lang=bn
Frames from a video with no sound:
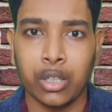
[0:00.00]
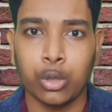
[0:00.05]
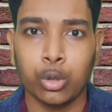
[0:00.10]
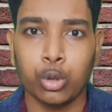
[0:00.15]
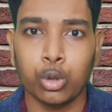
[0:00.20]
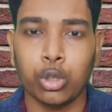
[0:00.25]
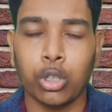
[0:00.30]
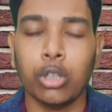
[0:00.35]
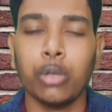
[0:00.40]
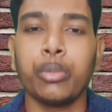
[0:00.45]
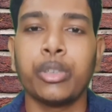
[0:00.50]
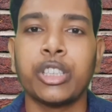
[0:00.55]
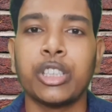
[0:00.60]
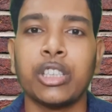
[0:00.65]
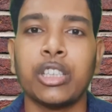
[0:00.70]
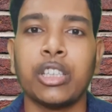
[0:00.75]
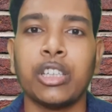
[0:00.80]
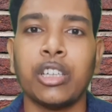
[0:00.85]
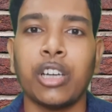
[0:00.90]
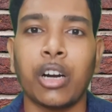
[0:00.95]
তো চলো বেশি
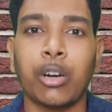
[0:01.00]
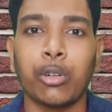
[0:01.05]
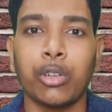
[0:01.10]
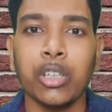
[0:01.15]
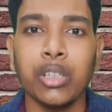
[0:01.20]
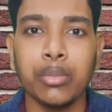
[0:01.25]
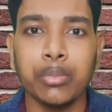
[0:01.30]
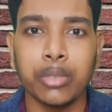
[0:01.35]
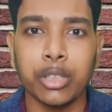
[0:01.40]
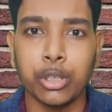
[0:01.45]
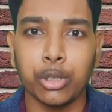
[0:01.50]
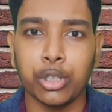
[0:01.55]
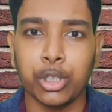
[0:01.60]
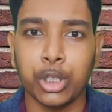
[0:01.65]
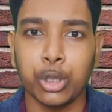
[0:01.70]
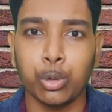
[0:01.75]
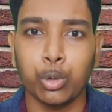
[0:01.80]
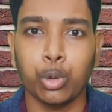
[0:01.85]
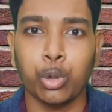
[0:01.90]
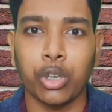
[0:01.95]
দেরি না করে ভিডিওটি
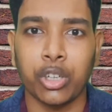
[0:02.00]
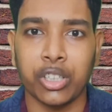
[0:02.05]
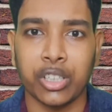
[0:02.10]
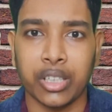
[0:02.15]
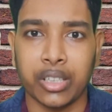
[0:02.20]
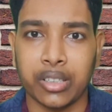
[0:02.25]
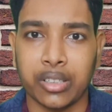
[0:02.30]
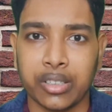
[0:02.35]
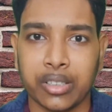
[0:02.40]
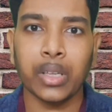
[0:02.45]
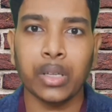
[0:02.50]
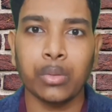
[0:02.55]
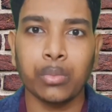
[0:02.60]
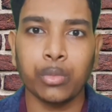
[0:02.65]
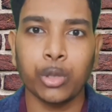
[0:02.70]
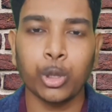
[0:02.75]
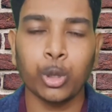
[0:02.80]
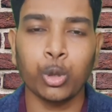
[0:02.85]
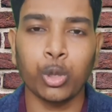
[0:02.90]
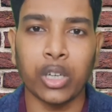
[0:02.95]
শুরু করা যাক
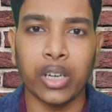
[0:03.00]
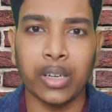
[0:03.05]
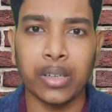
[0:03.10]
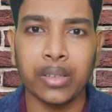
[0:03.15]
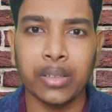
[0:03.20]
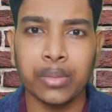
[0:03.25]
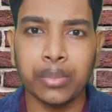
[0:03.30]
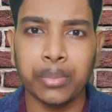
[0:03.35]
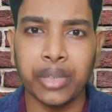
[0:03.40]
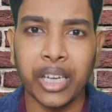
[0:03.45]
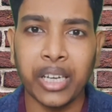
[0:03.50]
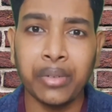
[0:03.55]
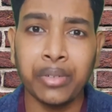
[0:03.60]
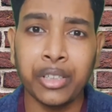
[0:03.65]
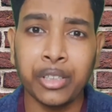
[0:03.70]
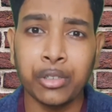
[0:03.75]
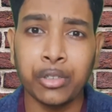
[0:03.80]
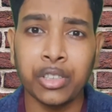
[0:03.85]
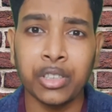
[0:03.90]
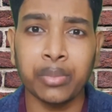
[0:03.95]
বন্ধুরা এই
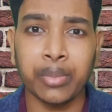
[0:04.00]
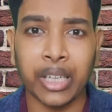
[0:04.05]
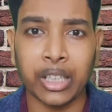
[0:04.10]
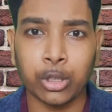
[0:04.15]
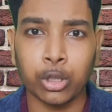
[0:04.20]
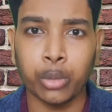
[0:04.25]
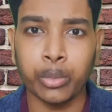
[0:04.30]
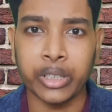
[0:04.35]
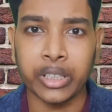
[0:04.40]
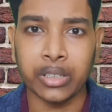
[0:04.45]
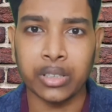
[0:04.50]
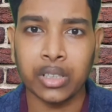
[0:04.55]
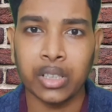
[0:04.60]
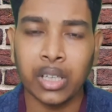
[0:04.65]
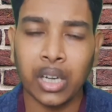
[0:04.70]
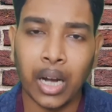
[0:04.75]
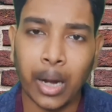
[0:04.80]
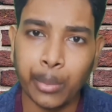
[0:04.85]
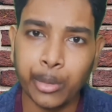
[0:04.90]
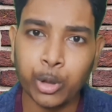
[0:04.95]
ভিডিওটির মাধ্যমে
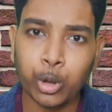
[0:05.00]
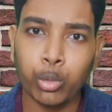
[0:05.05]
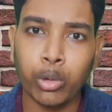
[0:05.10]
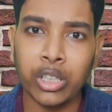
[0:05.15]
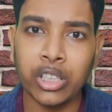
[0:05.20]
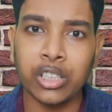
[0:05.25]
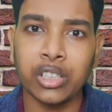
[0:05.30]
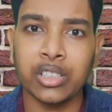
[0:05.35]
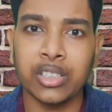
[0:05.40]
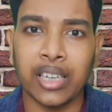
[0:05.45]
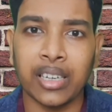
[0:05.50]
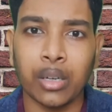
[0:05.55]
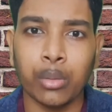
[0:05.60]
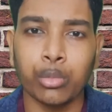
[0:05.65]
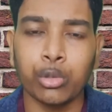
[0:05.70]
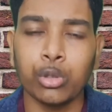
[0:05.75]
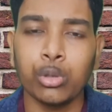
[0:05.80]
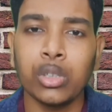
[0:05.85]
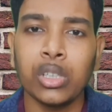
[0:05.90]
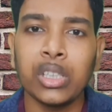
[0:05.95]
আমি তোমাদের
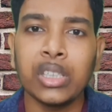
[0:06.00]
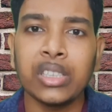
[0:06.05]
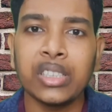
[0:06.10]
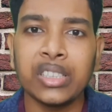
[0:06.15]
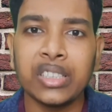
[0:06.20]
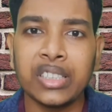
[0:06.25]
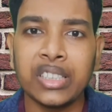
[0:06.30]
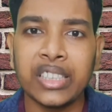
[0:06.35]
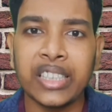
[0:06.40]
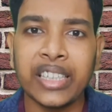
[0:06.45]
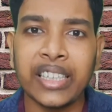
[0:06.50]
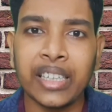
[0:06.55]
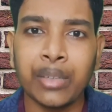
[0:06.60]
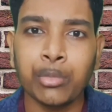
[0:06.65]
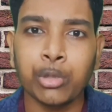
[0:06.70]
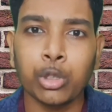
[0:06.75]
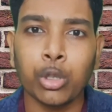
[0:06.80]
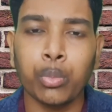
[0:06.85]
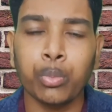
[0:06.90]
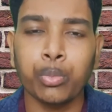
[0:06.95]
জানাবো
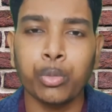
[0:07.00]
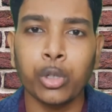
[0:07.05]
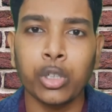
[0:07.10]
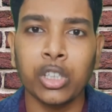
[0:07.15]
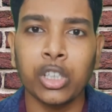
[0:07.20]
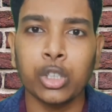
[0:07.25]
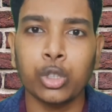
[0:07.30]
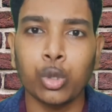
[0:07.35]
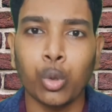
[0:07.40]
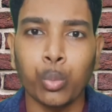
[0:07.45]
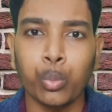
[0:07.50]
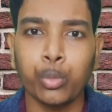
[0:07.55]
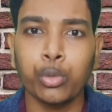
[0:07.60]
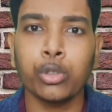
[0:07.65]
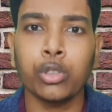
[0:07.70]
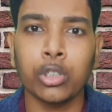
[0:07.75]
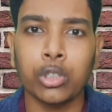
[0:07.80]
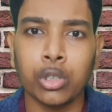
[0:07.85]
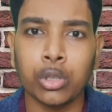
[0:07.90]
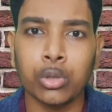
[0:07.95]
জিএনএম সম্পর্কে
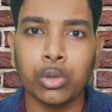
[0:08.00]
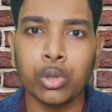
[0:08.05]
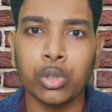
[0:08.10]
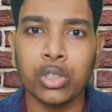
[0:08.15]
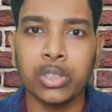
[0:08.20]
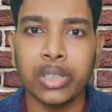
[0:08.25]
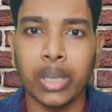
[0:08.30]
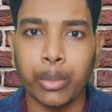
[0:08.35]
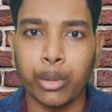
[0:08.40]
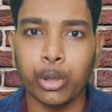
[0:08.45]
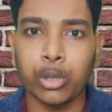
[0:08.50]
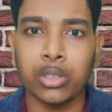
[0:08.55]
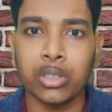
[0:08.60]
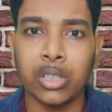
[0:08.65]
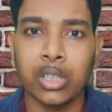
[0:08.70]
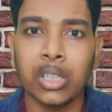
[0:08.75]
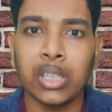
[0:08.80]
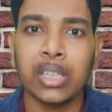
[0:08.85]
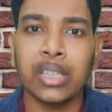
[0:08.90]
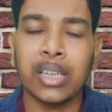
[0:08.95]
সম্পূর্ণ তথ্য যেমন
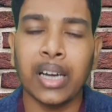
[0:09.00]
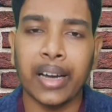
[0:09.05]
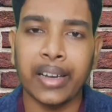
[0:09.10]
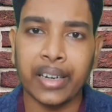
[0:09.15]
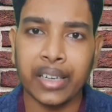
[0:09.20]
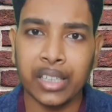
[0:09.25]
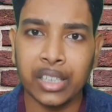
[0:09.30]
কারা